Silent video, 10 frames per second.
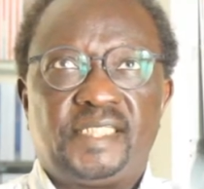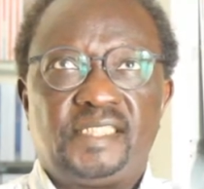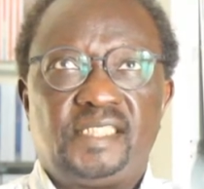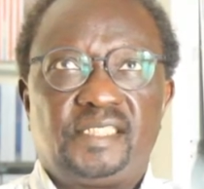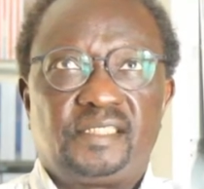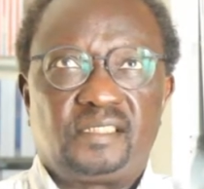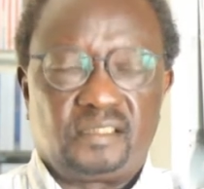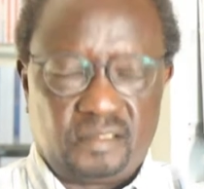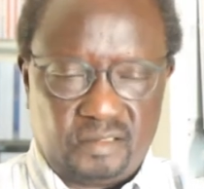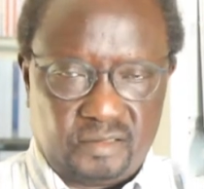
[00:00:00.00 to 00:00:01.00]
dédié
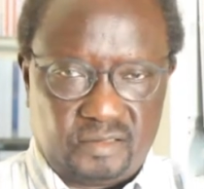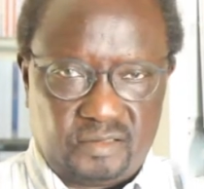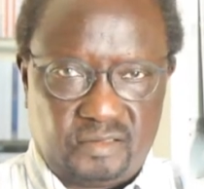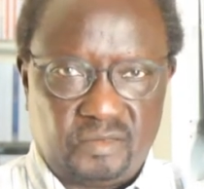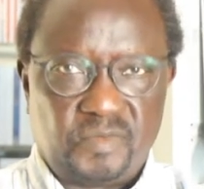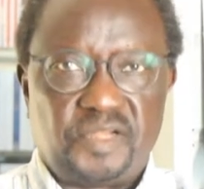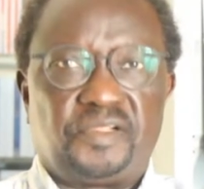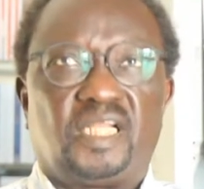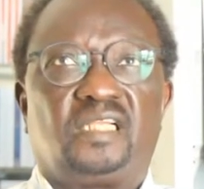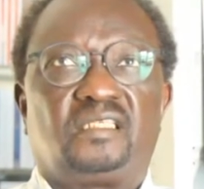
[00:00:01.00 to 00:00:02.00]
ce manuel.